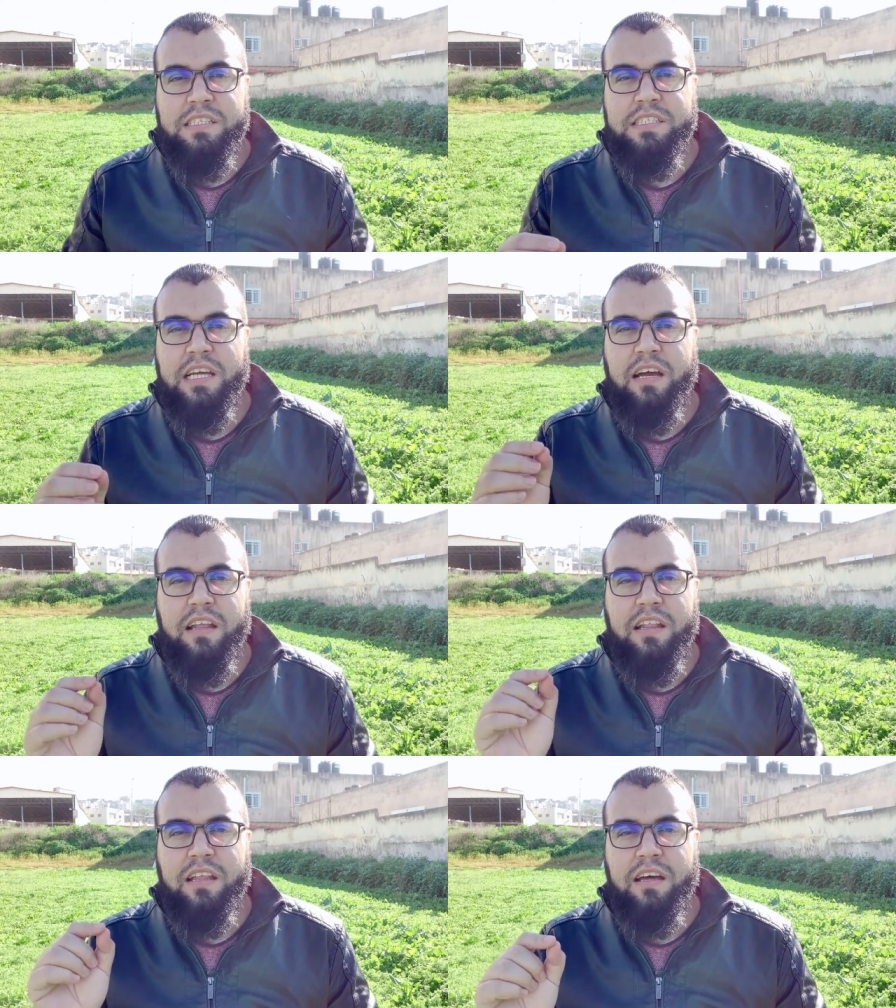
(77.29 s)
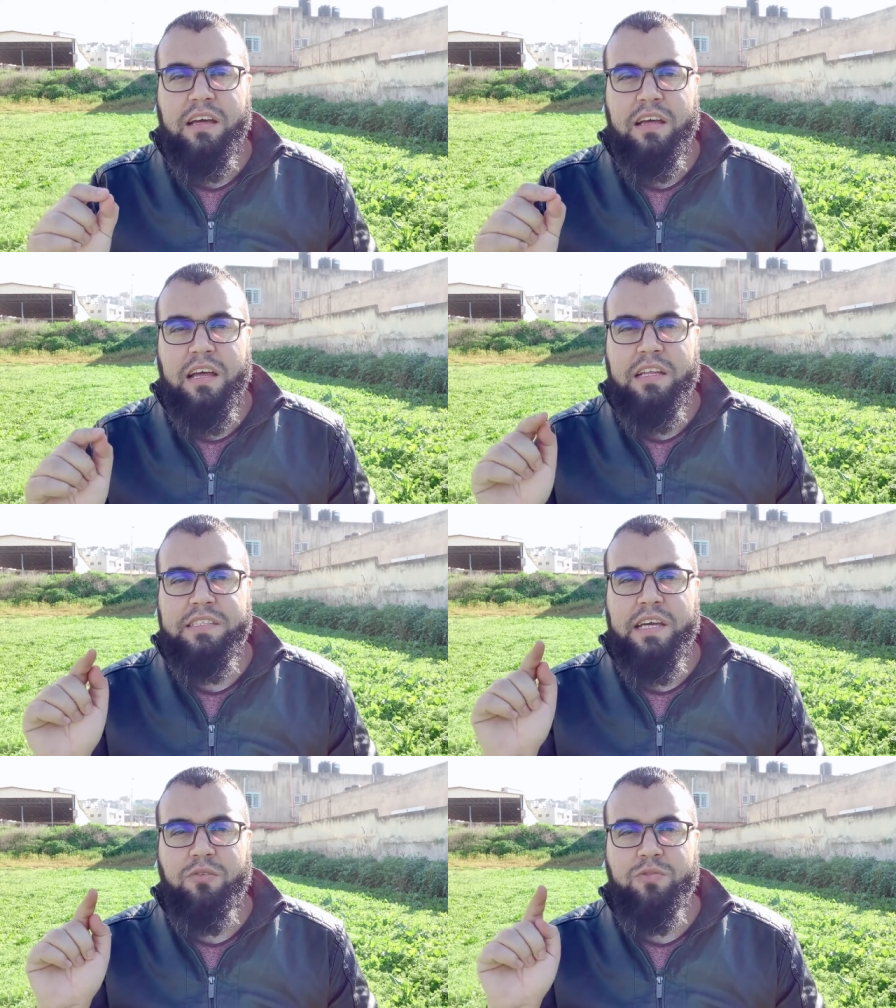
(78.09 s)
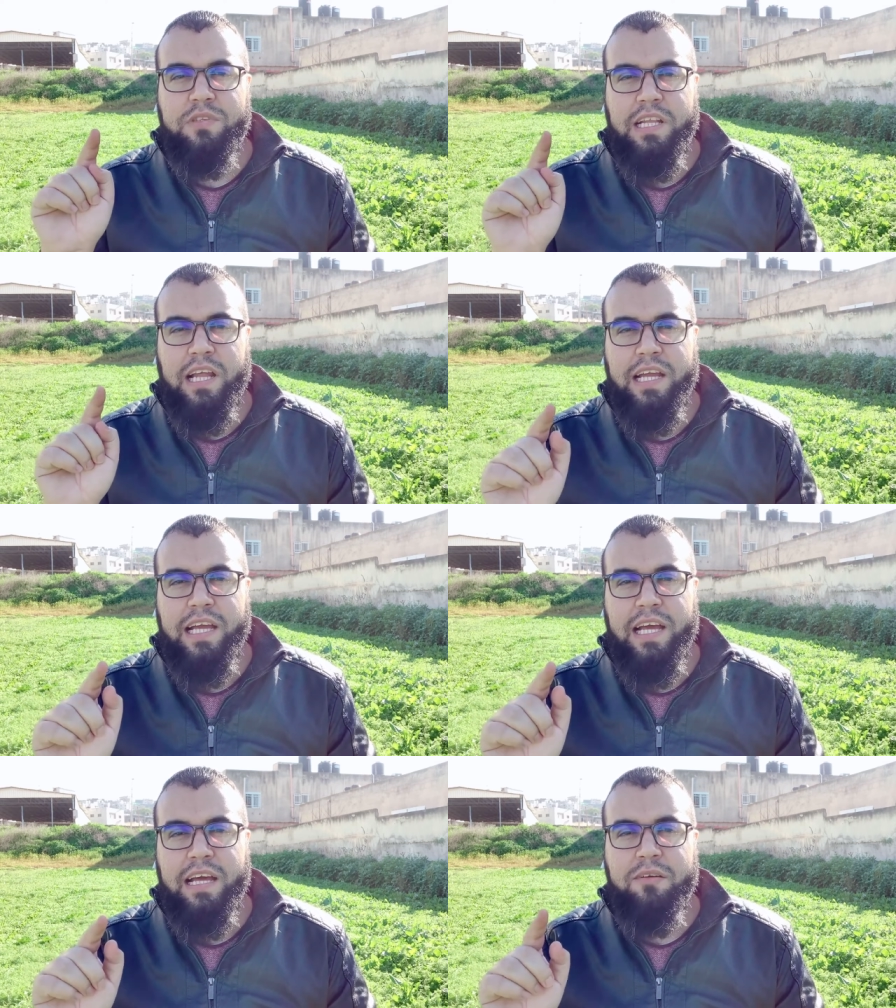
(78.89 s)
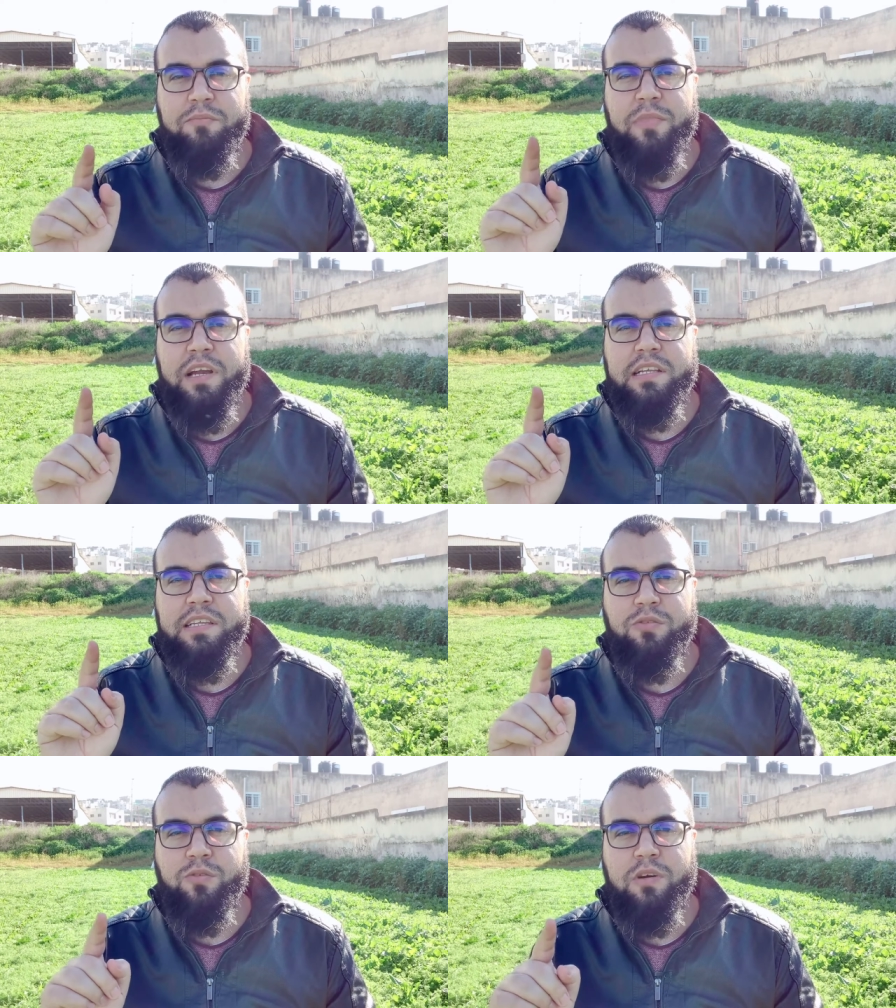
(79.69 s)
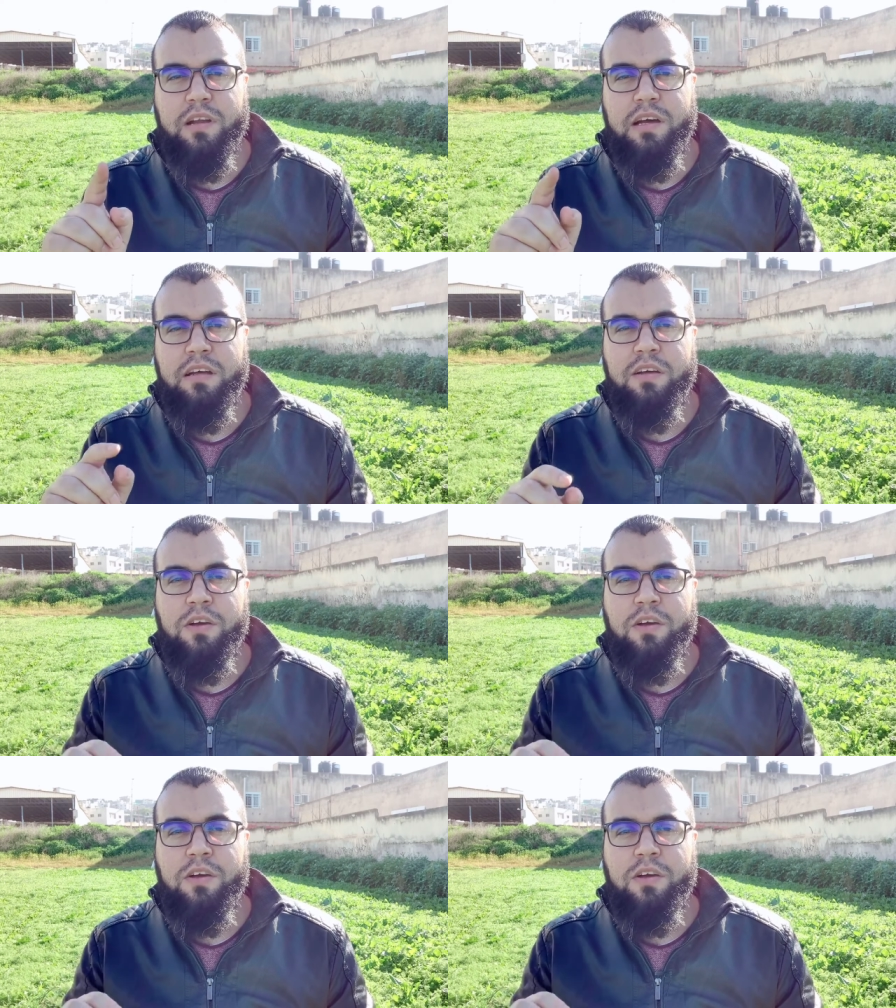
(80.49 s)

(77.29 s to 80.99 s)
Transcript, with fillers: شاء الله أن تعود للحياة مرة أخرى